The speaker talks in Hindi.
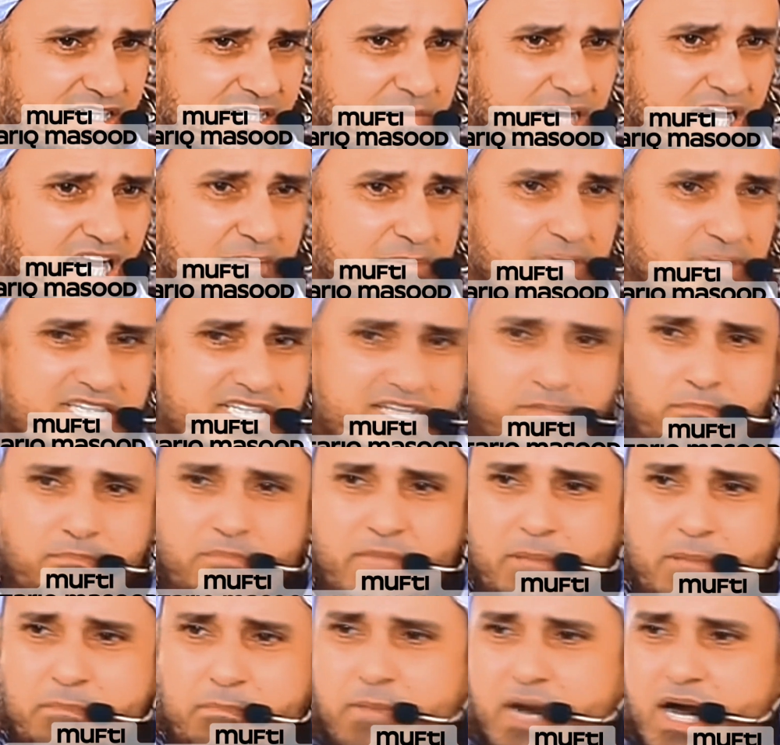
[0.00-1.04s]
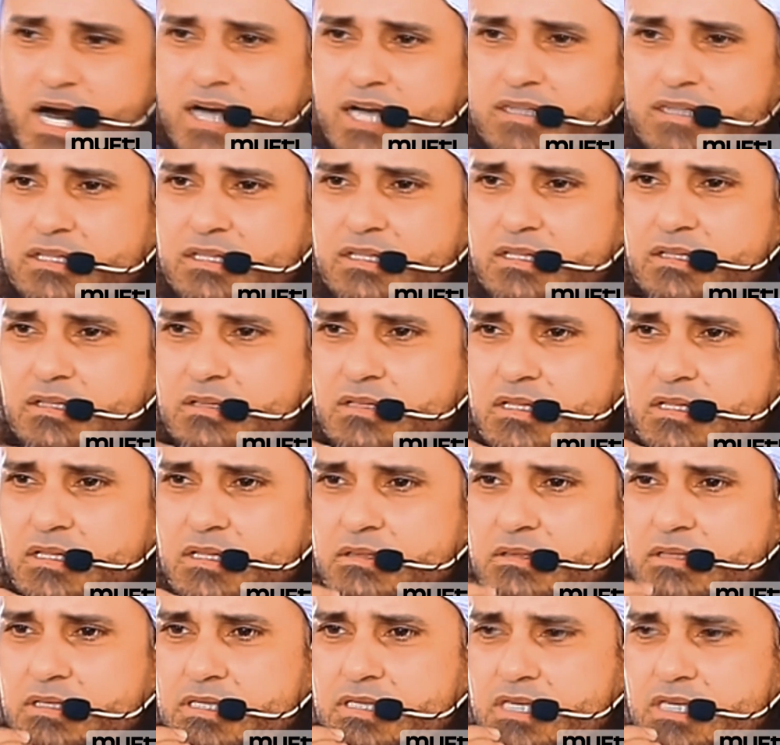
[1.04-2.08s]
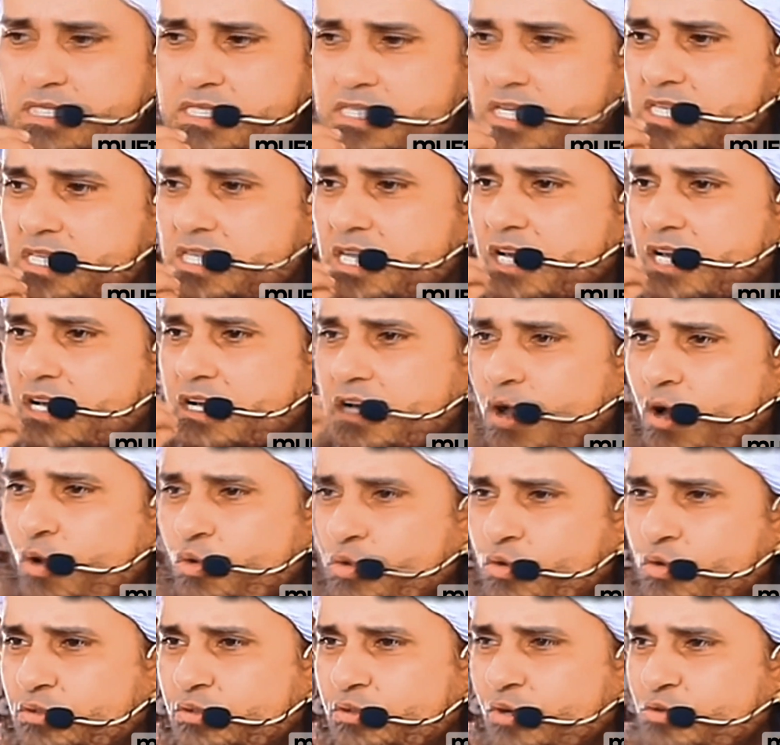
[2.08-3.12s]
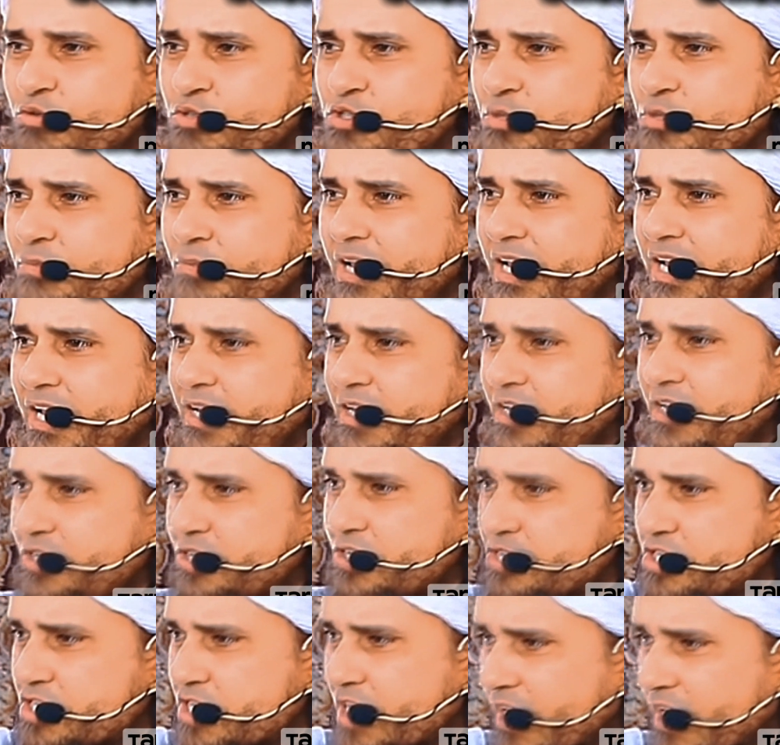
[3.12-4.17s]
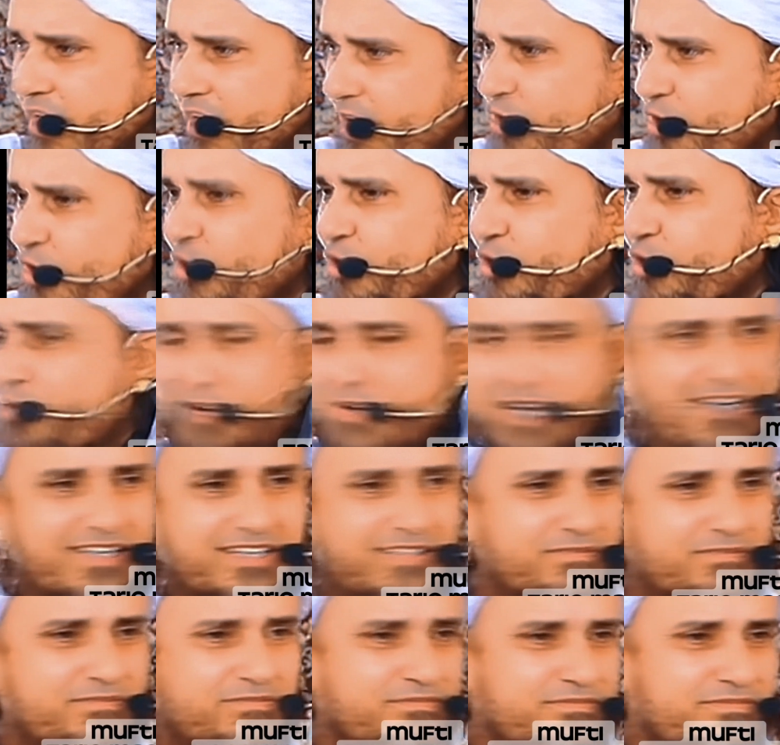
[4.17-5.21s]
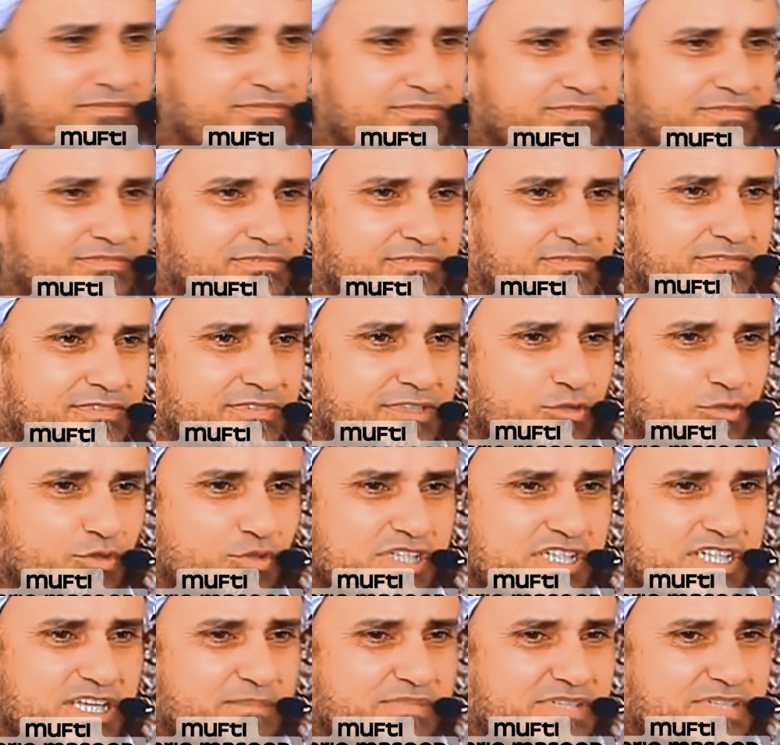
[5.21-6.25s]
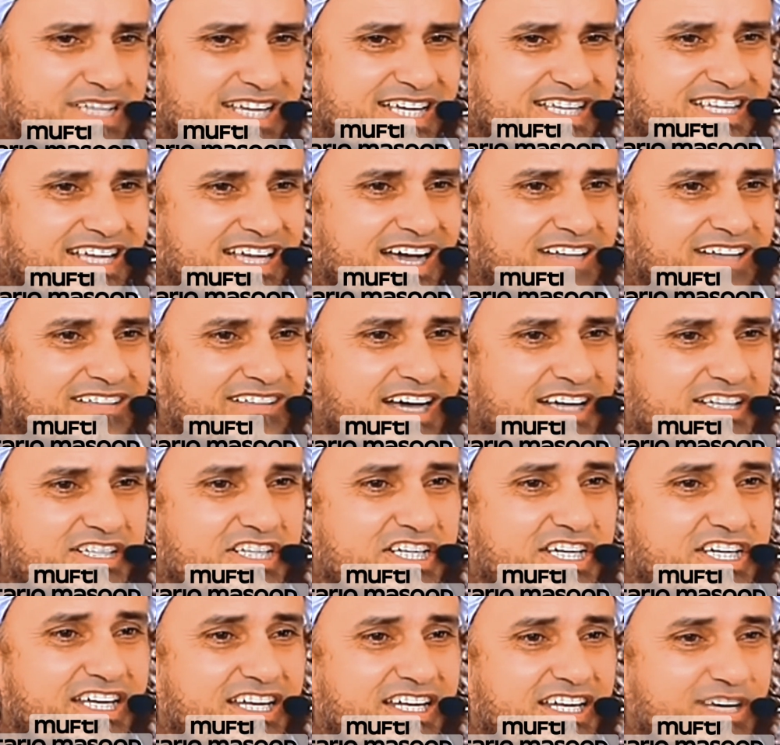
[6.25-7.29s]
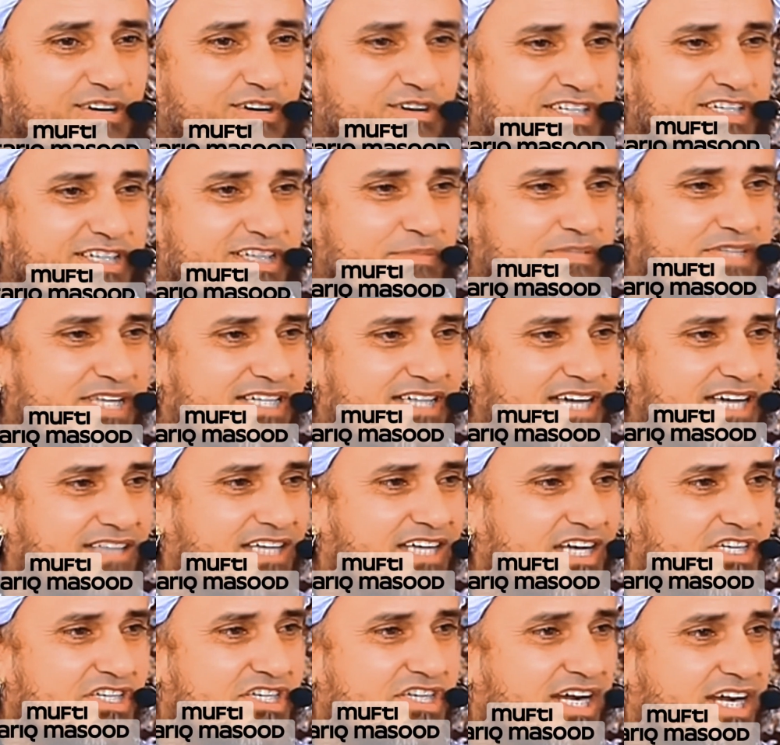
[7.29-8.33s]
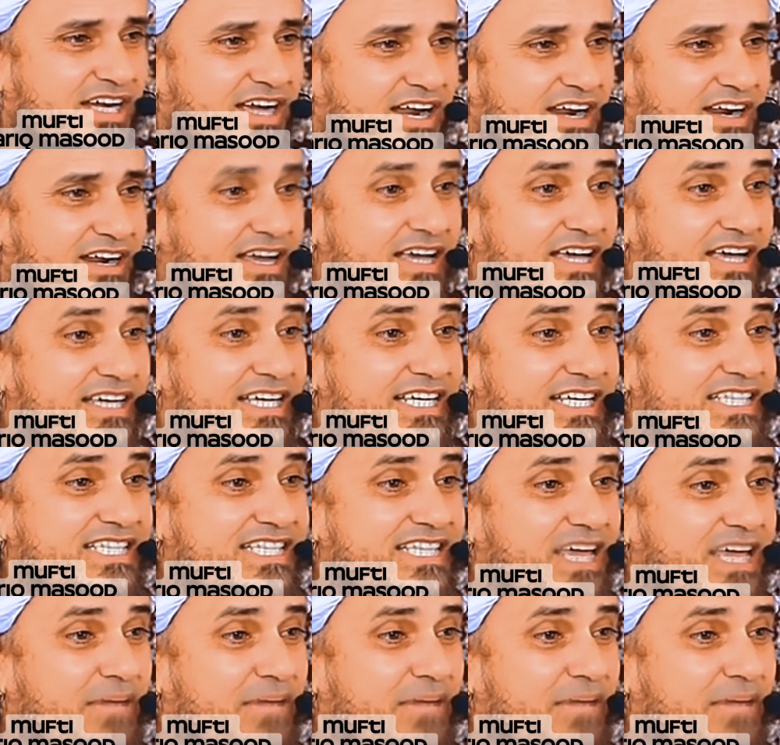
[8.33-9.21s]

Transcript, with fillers: जबान में जब मैं बात किसी से करूं तो उसमें शकर घोलू मैं तो सबसे ज्यादा चीनी और सबसे ज्यादा शकर किससे